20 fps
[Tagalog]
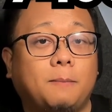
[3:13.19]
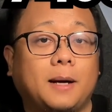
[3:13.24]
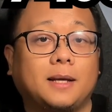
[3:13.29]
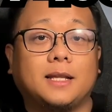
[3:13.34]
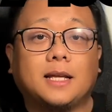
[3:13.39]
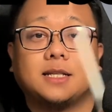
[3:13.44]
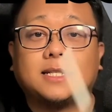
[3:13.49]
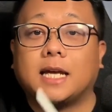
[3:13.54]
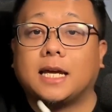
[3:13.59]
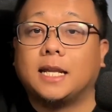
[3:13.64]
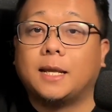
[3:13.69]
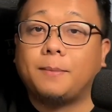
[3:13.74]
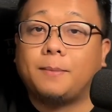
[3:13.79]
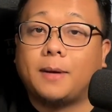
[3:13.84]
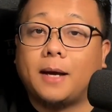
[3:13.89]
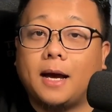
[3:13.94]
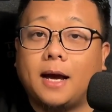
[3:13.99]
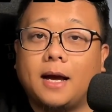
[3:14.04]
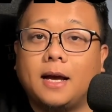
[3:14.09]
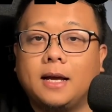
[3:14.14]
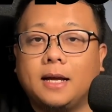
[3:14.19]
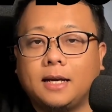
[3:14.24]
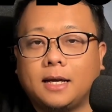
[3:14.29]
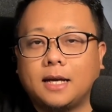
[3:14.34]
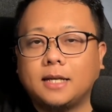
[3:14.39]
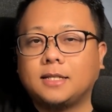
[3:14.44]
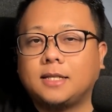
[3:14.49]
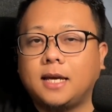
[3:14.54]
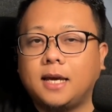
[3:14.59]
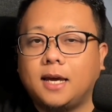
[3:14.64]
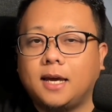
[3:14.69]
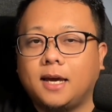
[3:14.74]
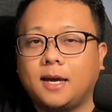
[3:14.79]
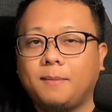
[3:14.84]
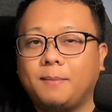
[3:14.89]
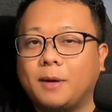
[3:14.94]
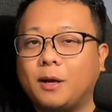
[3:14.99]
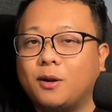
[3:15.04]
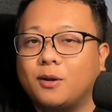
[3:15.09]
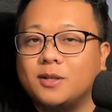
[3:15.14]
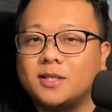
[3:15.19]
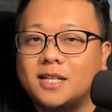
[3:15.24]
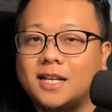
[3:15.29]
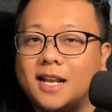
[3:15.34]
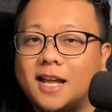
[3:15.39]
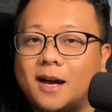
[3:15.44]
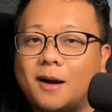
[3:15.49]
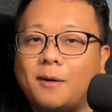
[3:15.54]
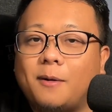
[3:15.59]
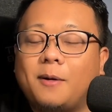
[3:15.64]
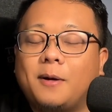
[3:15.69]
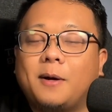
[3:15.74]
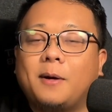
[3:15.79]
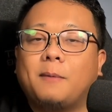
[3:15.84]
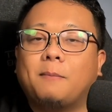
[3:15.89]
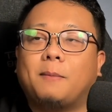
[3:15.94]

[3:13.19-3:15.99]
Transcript: pag nag-sign up ka kasi meron silang